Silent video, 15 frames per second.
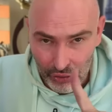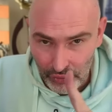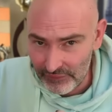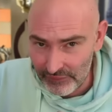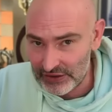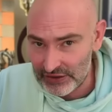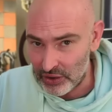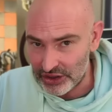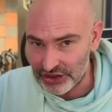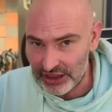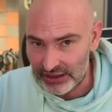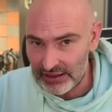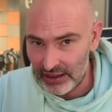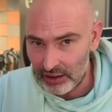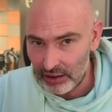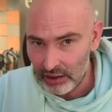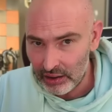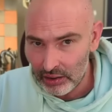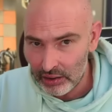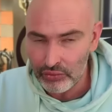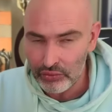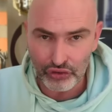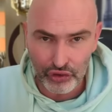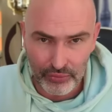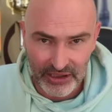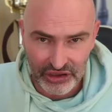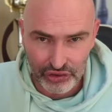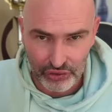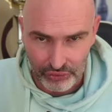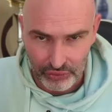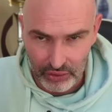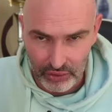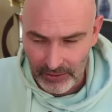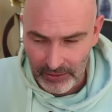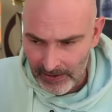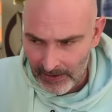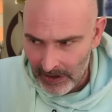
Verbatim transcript: Une victoire chacun, deux matchs nuls.